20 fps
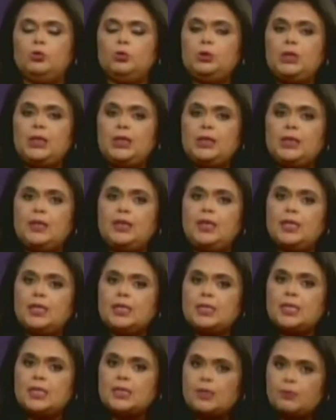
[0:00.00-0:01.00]
उसी
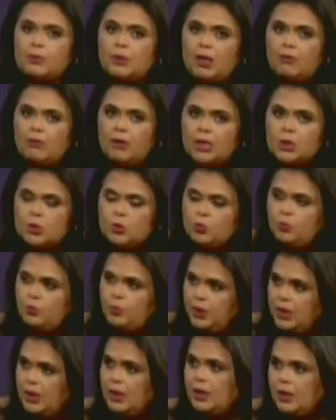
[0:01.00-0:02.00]
तरीके से सबका वास्तु
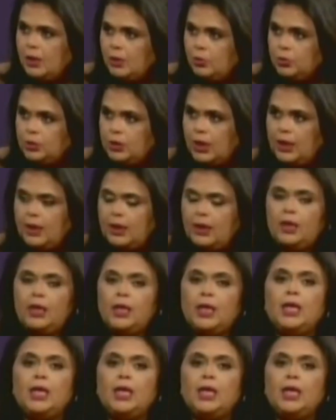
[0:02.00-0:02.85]
भी अलग होता है